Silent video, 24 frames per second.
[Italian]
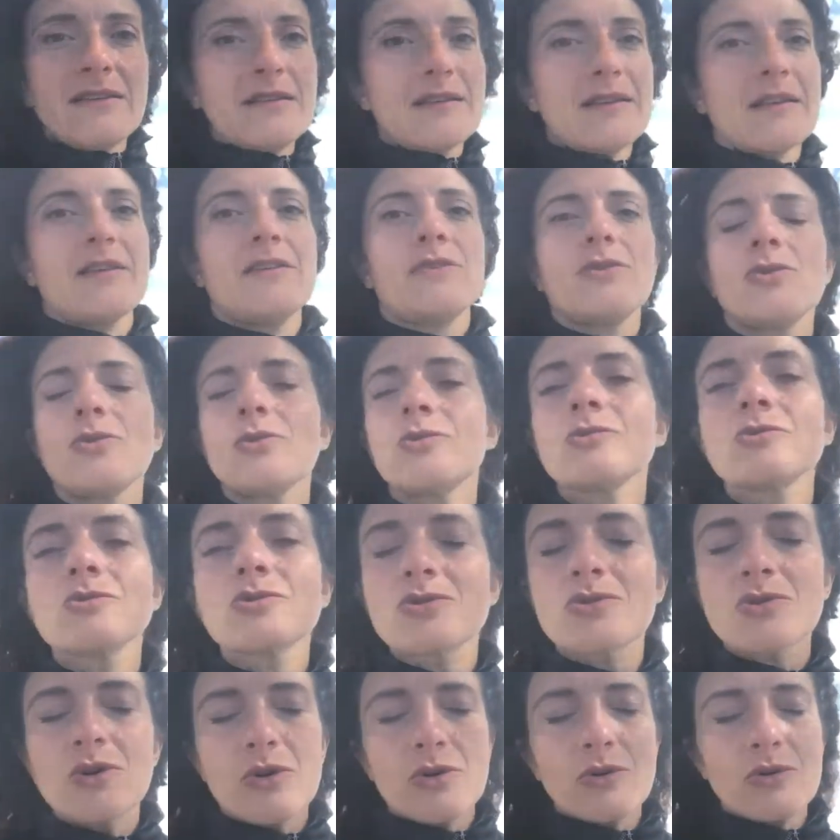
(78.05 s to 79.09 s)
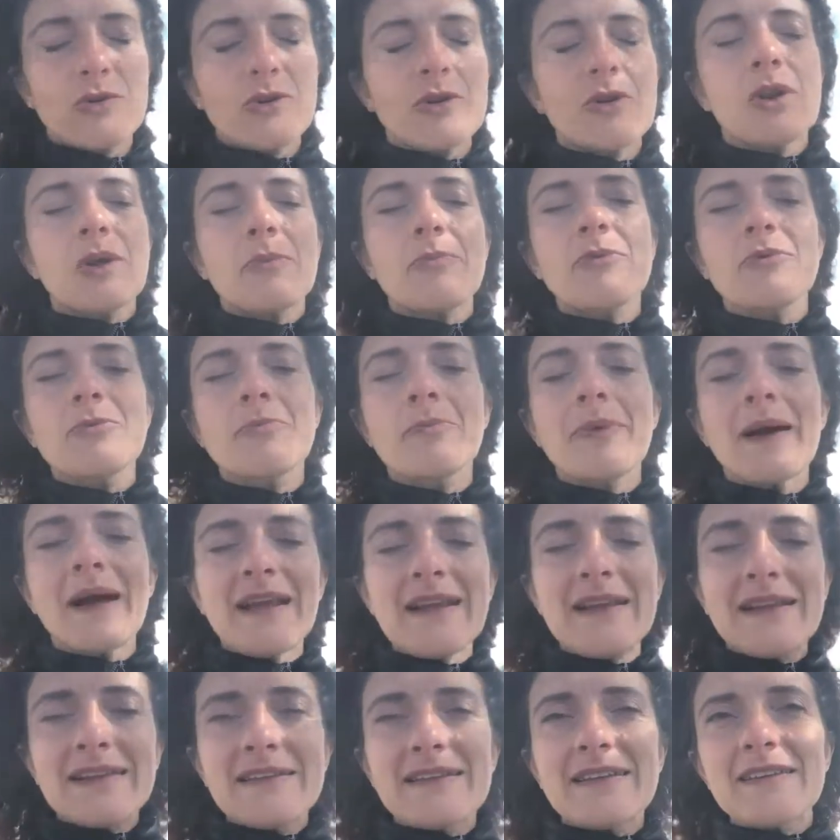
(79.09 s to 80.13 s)
che non so, non ho la più
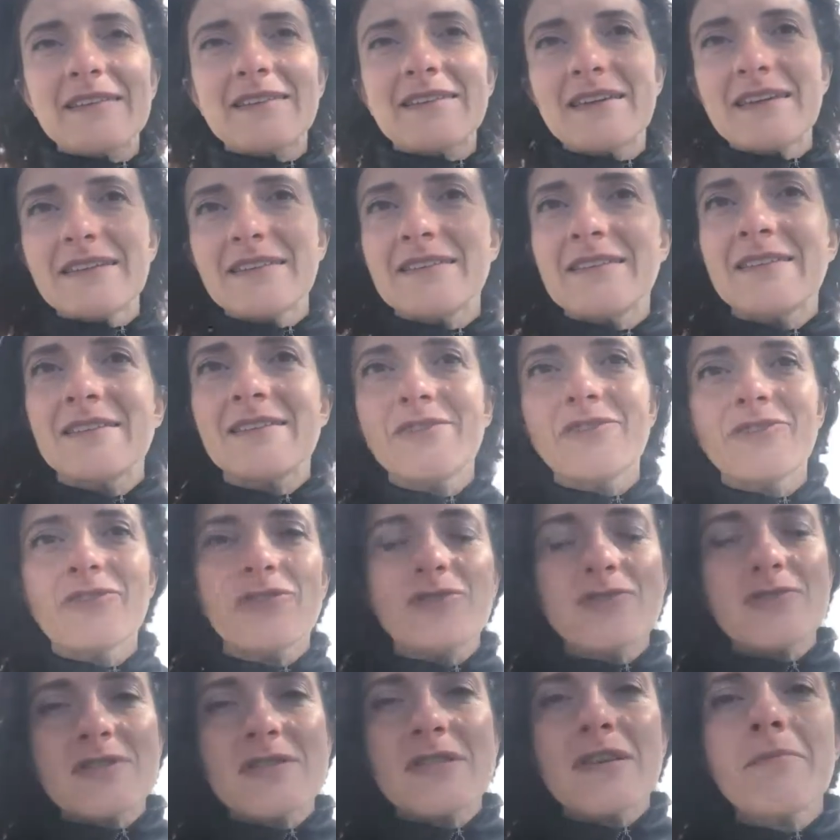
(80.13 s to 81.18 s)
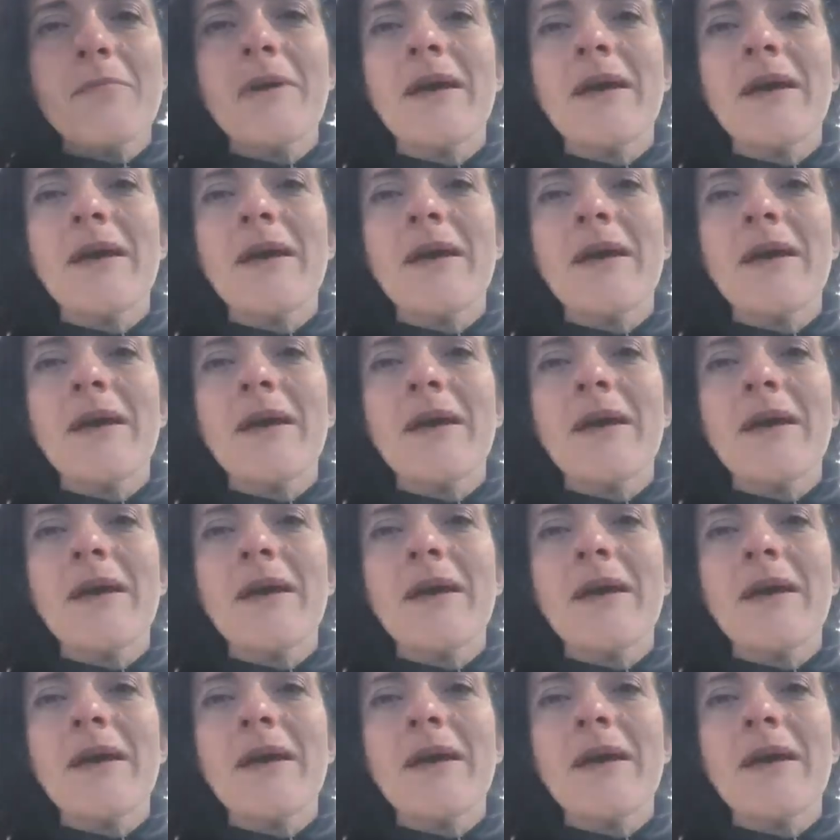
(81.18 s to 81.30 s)
pallida idea di chi fosse,